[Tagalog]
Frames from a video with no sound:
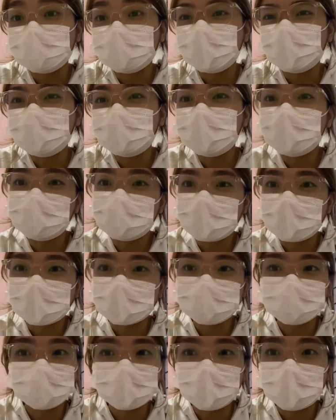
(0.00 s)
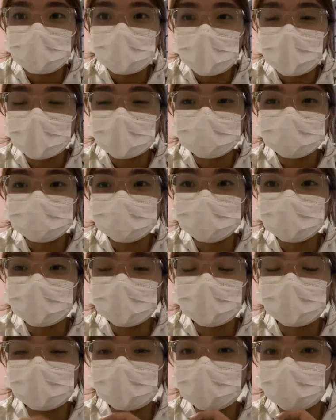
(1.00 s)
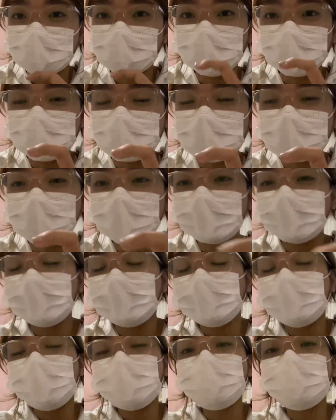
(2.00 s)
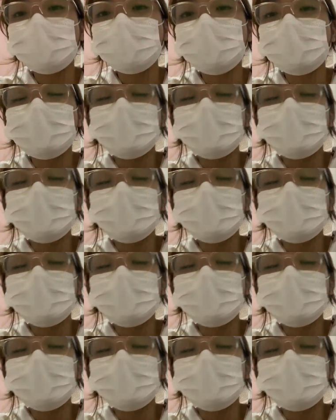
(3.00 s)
Pero parang break kasi wala kami akad during the whole week. Anyway,